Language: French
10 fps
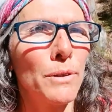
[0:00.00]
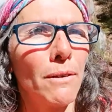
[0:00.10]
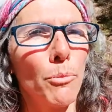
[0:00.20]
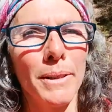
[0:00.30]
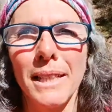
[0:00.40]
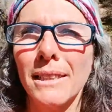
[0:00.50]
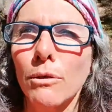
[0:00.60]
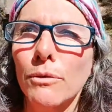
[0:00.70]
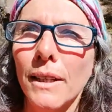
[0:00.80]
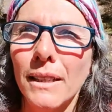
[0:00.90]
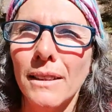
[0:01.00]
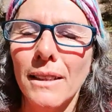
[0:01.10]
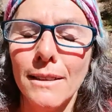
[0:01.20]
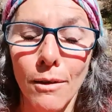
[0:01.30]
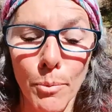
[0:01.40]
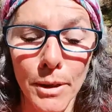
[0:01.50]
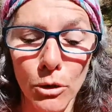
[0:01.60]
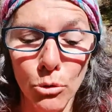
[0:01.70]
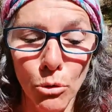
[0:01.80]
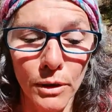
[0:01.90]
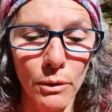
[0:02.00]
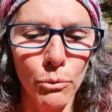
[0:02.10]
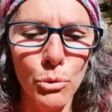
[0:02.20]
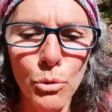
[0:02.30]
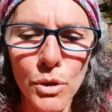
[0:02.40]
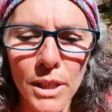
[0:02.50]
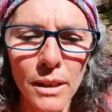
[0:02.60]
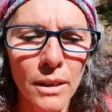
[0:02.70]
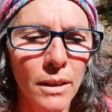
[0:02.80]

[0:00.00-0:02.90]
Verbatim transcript: Ça ne veut pas dire que c'est votre vérité, ça ne veut pas dire que je suis en train de vous juger.